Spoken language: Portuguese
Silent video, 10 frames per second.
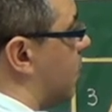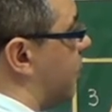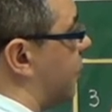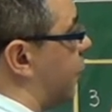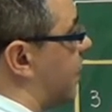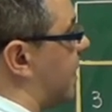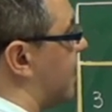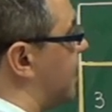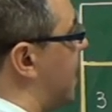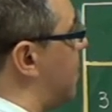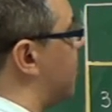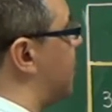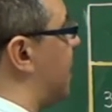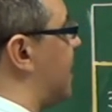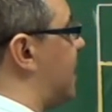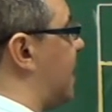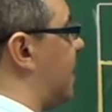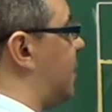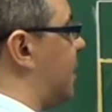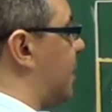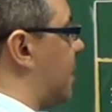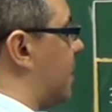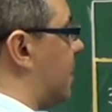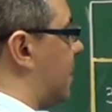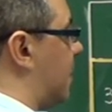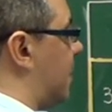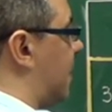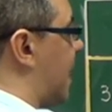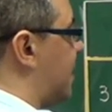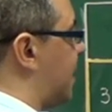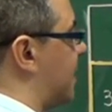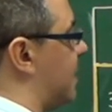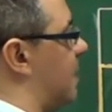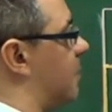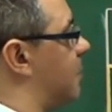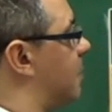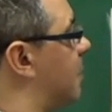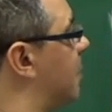de dois tracinhos, e esse aqui de três tracinhos.